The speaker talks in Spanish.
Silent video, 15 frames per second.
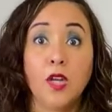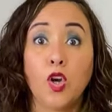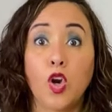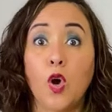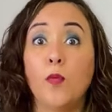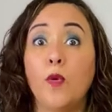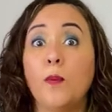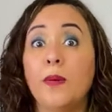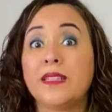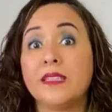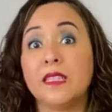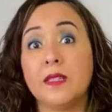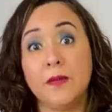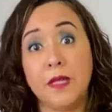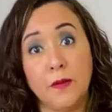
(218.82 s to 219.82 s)
cómo
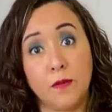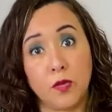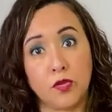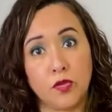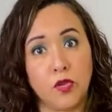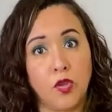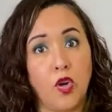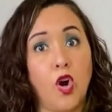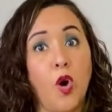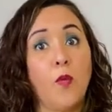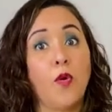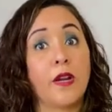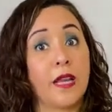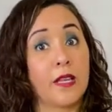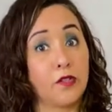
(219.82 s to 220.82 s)
percibimos,
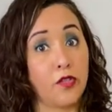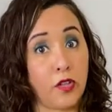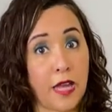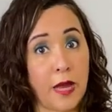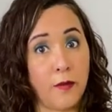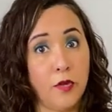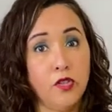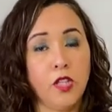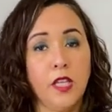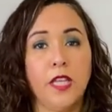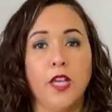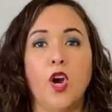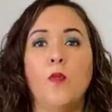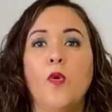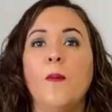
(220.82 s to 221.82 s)
cómo reaccionamos
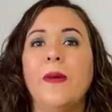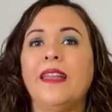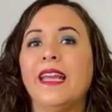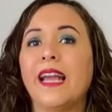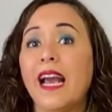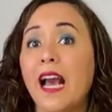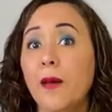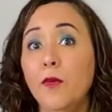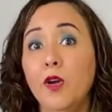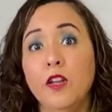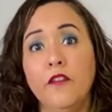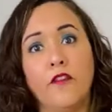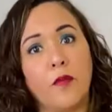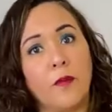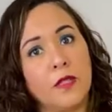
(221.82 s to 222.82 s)
y cómo manejamos la
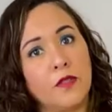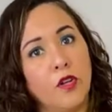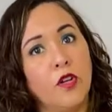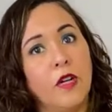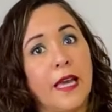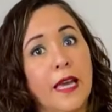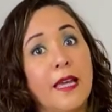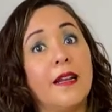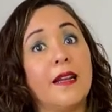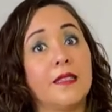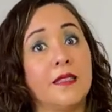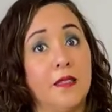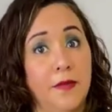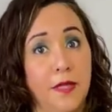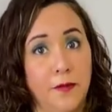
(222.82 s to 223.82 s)
información que
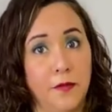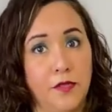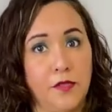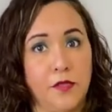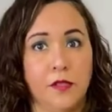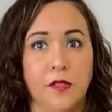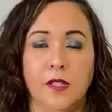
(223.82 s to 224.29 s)
recibimos.